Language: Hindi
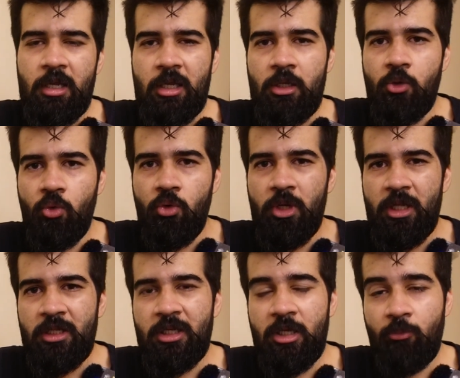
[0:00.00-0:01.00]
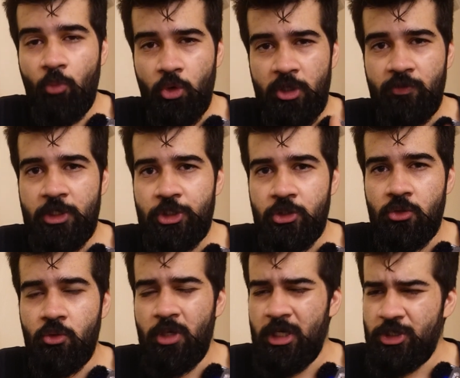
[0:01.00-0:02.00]
कि लोगों के अंदर एक मोटिवेशन
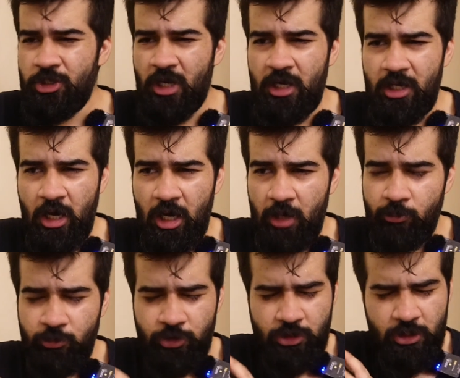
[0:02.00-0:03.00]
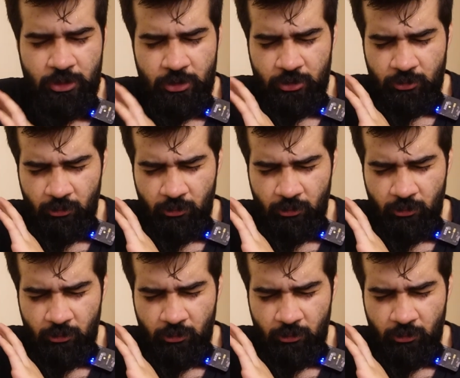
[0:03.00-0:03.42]
हो कि चाहे आप जिस